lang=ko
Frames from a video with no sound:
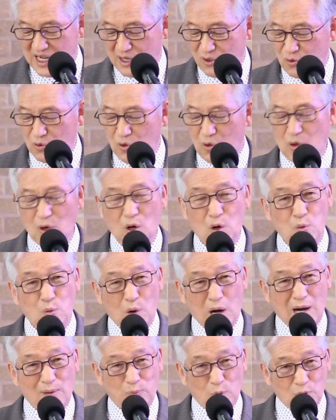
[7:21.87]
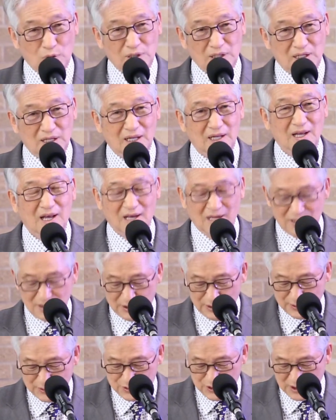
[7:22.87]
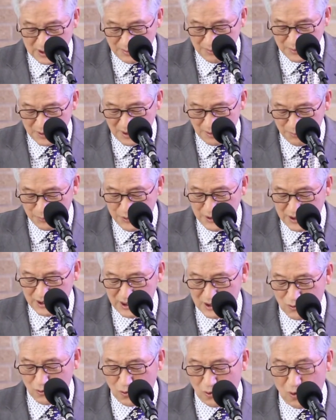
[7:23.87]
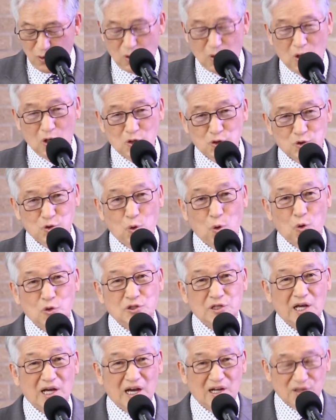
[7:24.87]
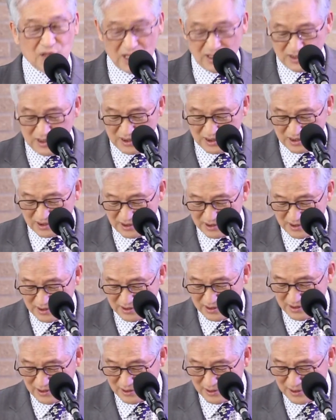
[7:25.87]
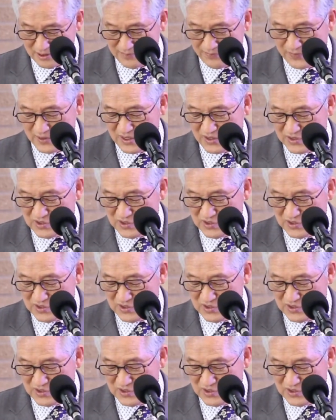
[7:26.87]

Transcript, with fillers: 하고 와 보니 그 집이 비어 있고 소재가 되어 있거늘